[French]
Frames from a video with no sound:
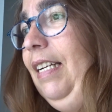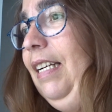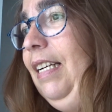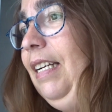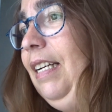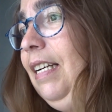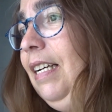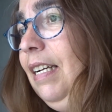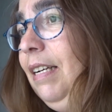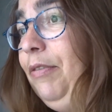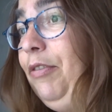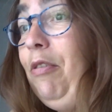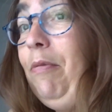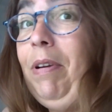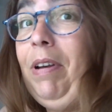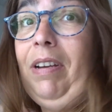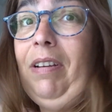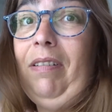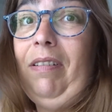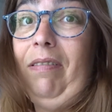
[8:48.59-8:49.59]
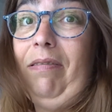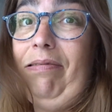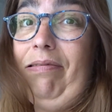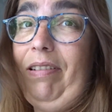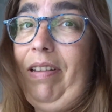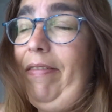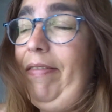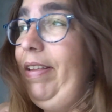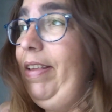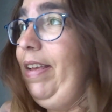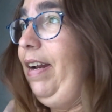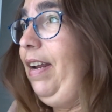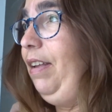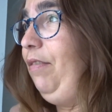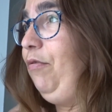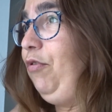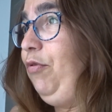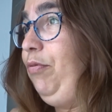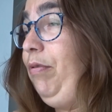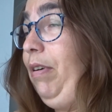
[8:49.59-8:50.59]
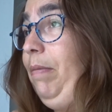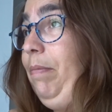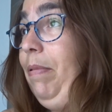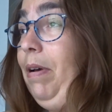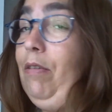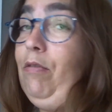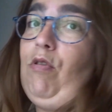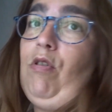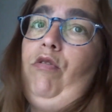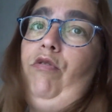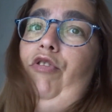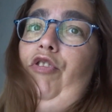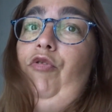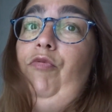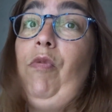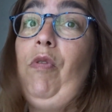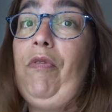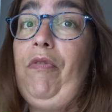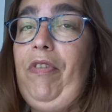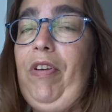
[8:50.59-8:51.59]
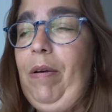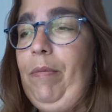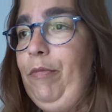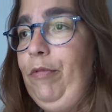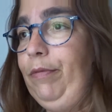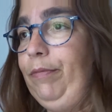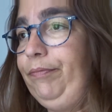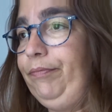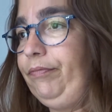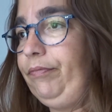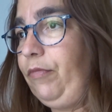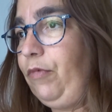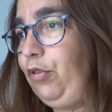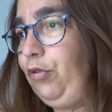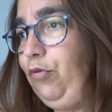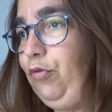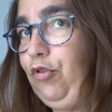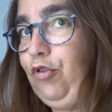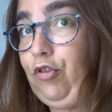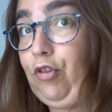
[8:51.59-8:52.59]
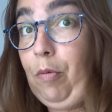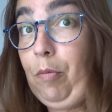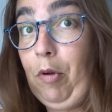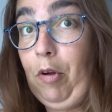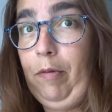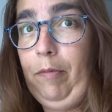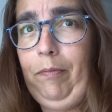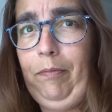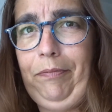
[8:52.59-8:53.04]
Ah, demain, euh, vous avez des là, donc je pourrais pas, quoi, que si je m'enferme dans une chambre.